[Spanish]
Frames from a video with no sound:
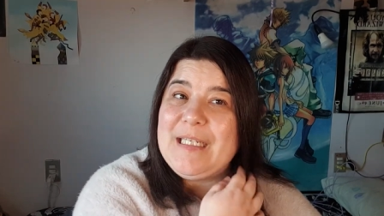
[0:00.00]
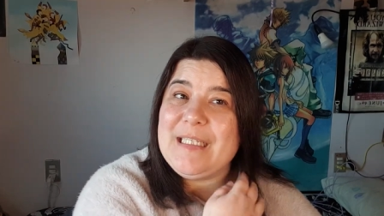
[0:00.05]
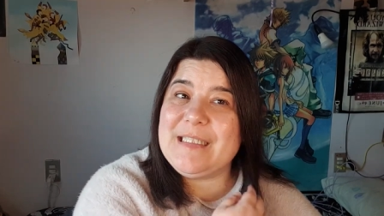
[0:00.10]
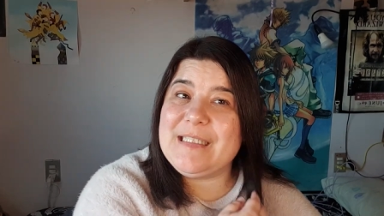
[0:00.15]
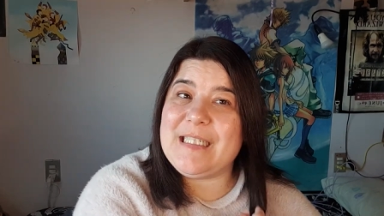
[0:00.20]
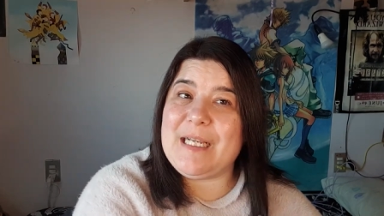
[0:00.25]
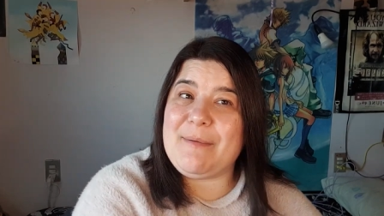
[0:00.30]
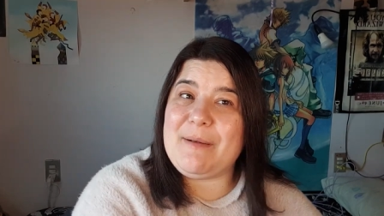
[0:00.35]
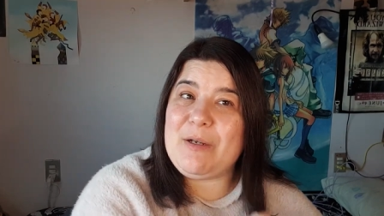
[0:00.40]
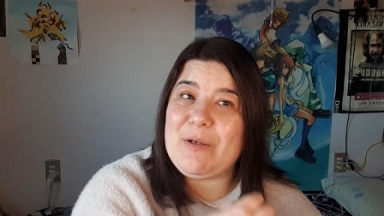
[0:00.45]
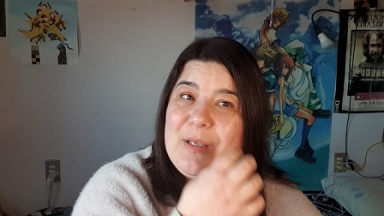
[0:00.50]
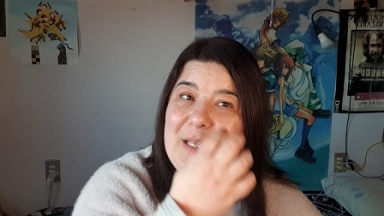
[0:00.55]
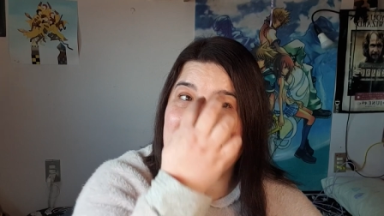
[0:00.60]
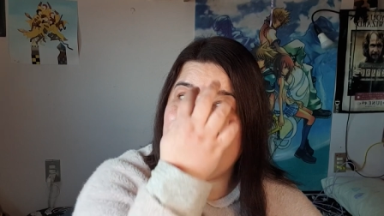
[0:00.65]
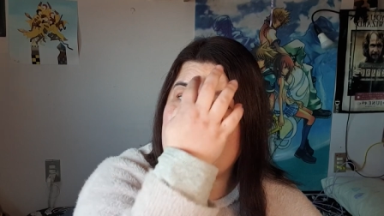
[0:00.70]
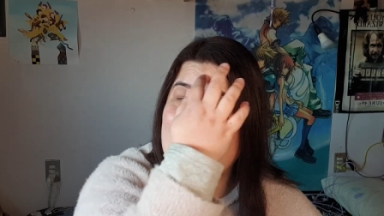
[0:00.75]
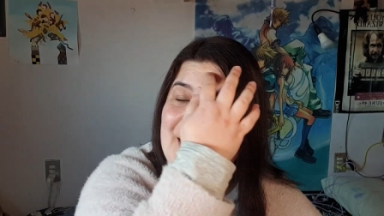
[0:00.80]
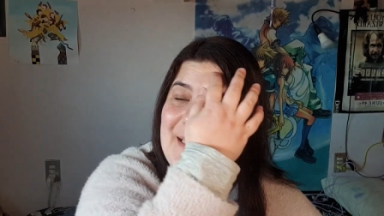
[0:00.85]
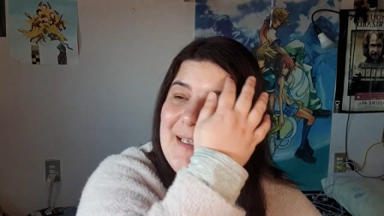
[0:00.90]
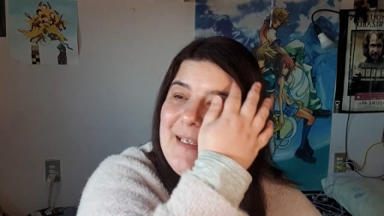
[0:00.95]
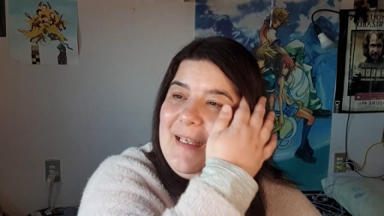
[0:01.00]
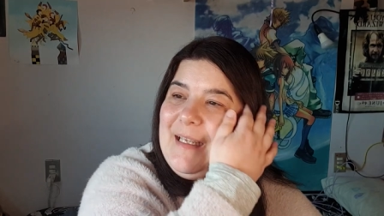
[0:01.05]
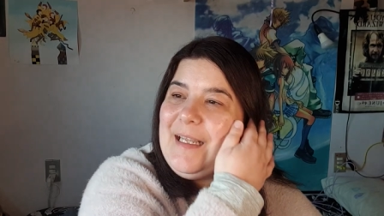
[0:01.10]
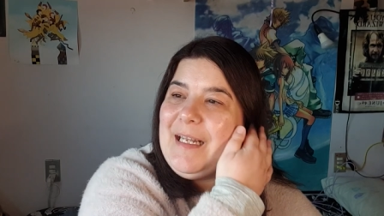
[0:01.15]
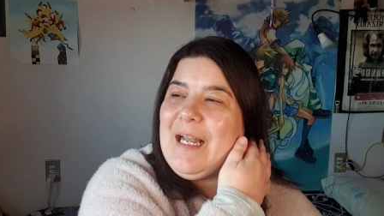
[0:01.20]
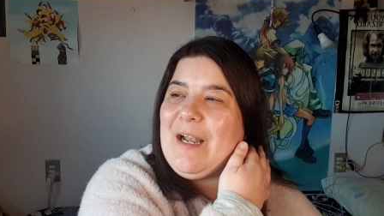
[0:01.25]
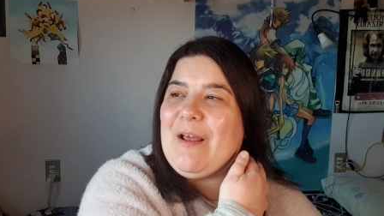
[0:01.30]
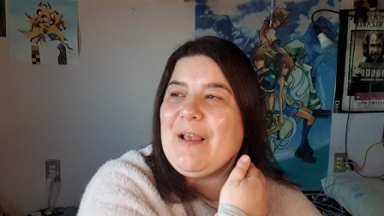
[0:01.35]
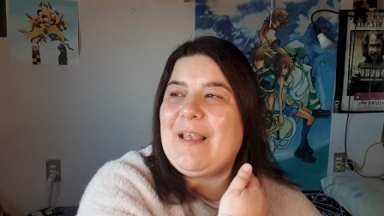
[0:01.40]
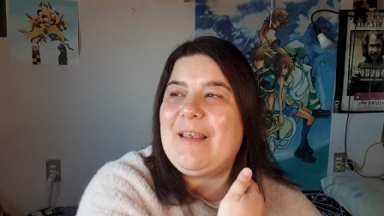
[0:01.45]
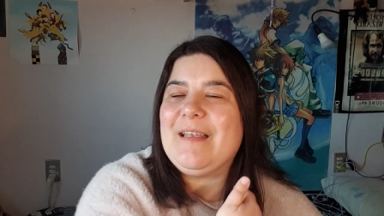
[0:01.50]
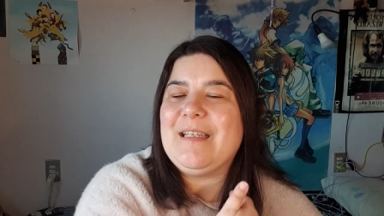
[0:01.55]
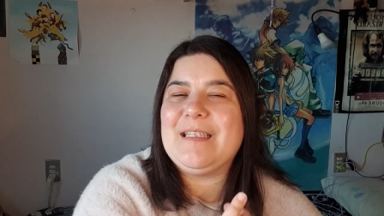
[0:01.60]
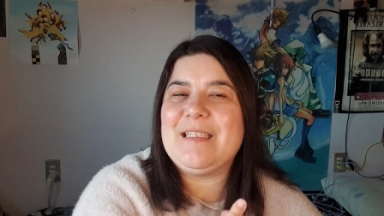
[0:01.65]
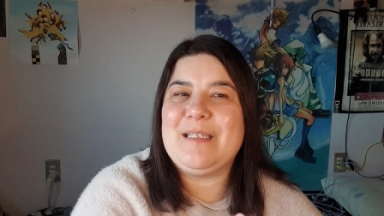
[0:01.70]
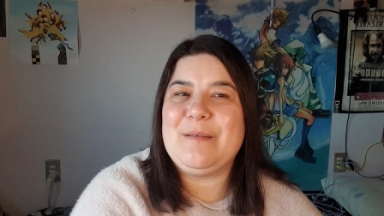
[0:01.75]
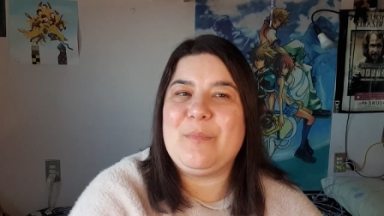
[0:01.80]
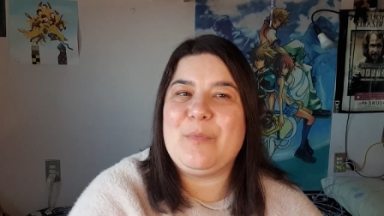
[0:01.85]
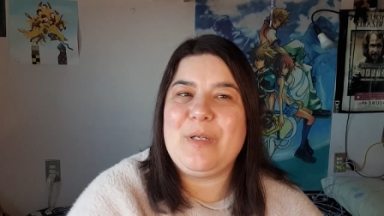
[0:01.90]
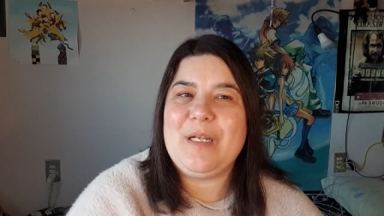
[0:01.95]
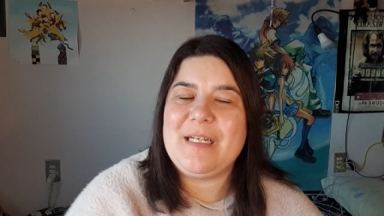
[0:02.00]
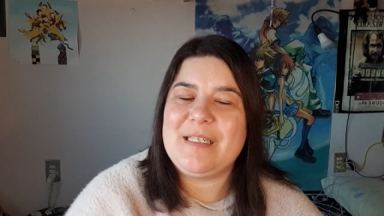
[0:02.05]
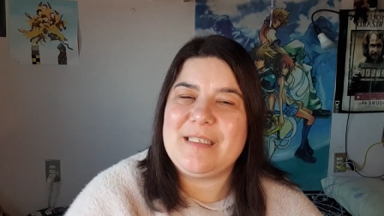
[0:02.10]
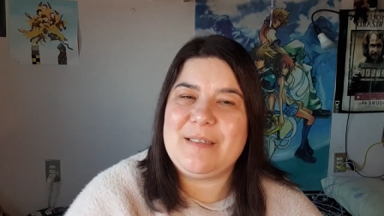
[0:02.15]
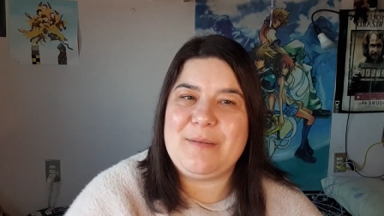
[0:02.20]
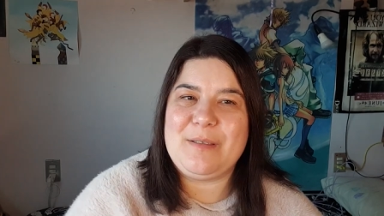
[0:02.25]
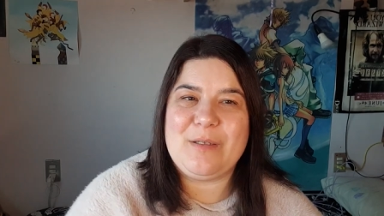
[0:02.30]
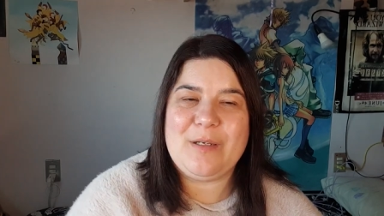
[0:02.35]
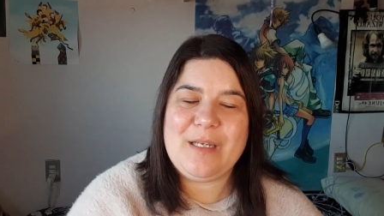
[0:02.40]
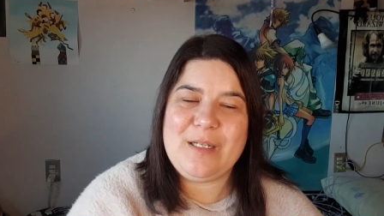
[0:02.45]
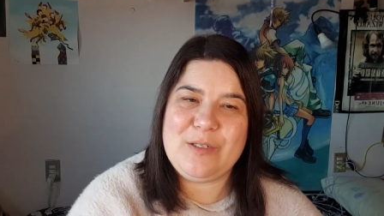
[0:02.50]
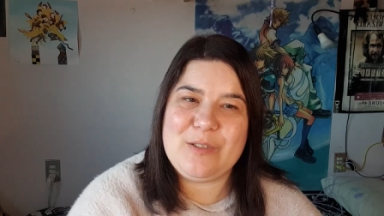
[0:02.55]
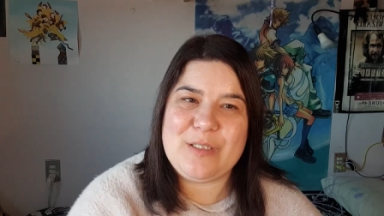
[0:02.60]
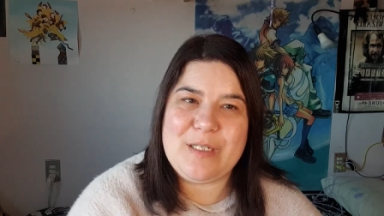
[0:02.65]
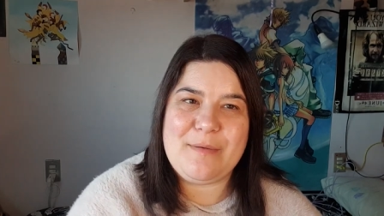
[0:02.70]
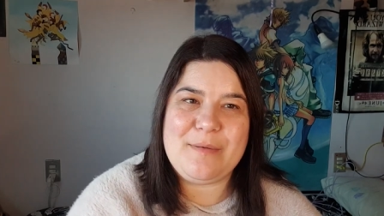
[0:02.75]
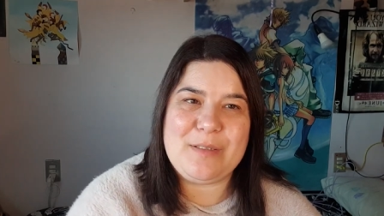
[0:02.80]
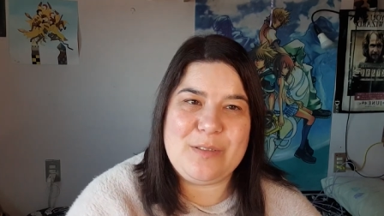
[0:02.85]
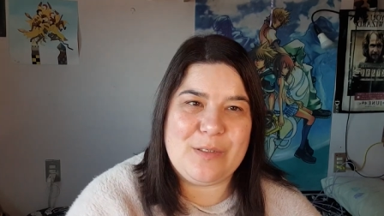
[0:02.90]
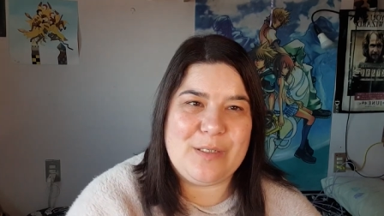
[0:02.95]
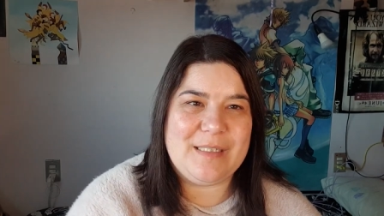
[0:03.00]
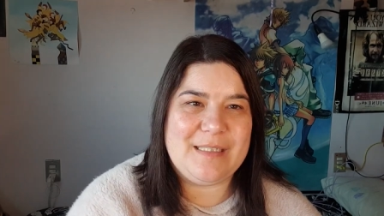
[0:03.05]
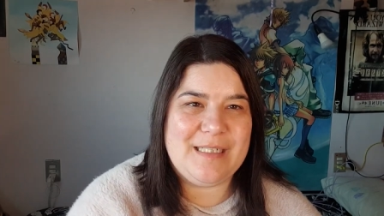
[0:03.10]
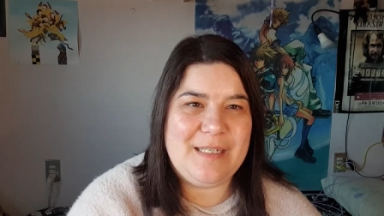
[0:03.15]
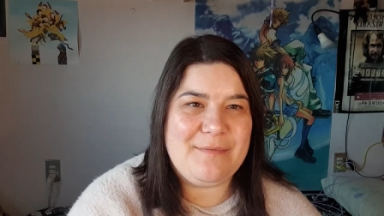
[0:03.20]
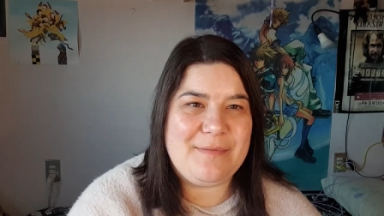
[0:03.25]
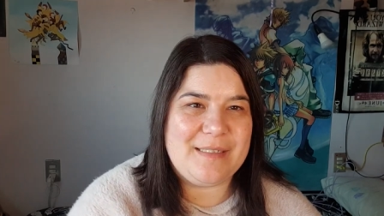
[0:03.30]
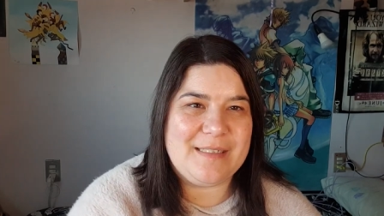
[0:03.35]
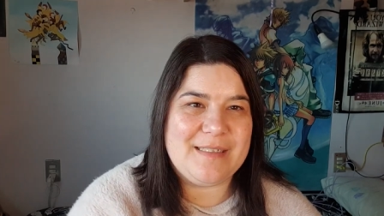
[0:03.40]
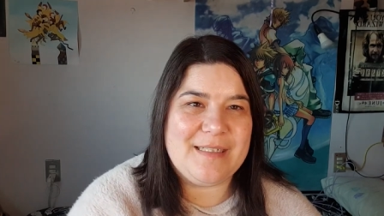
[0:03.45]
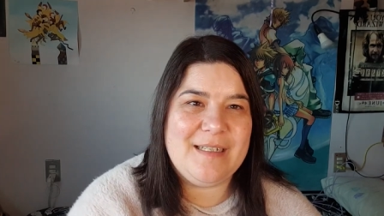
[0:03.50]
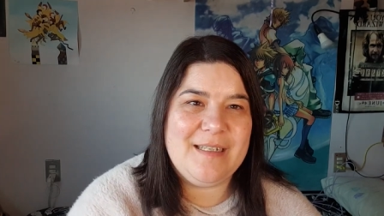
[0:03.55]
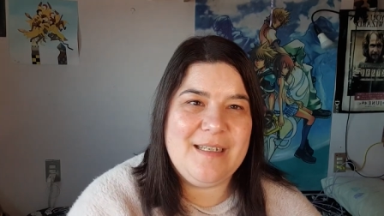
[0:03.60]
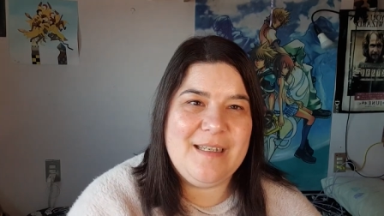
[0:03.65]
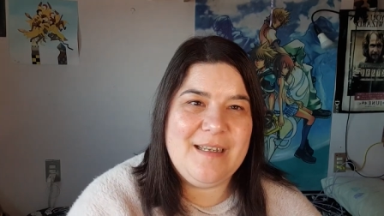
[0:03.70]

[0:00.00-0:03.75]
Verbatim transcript: sabe lo que hay y claro, hay que disimular sabiendo que no sabes lo que sabes.